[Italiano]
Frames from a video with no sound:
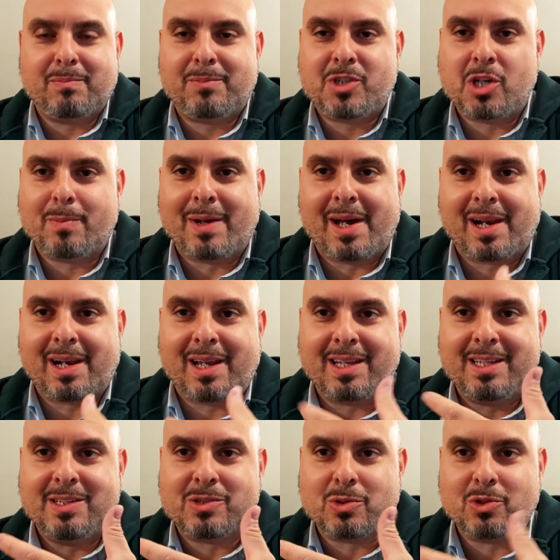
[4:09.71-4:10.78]
ci parla
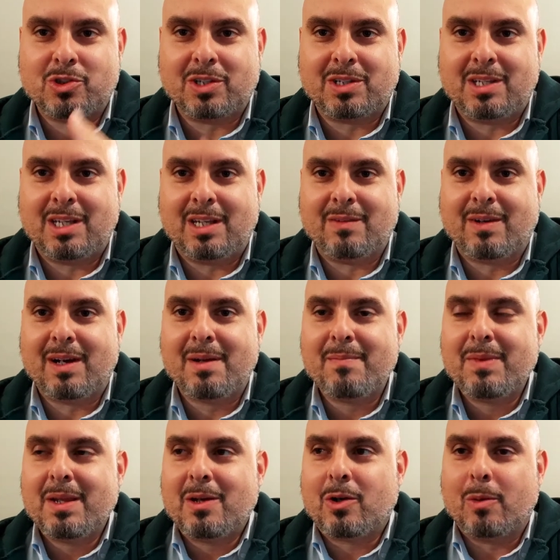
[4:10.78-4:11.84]
in soggettiva,
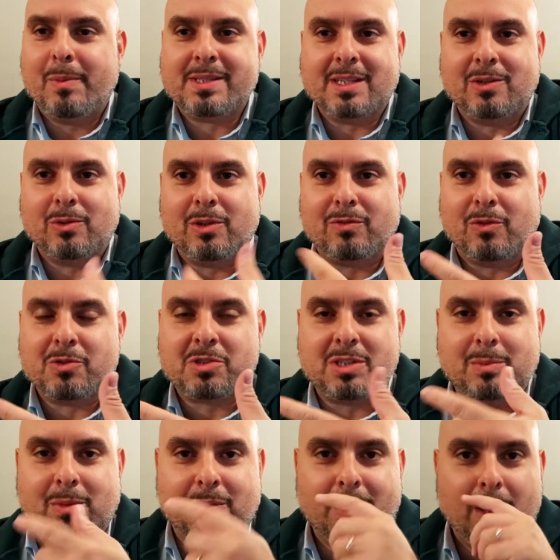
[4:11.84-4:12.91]
come se noi
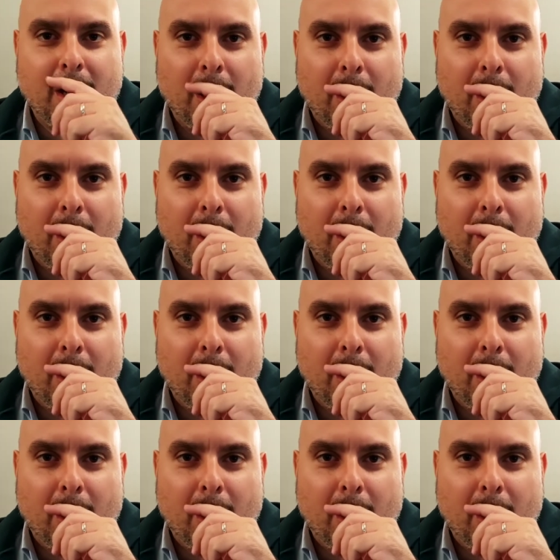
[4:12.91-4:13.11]
fossimo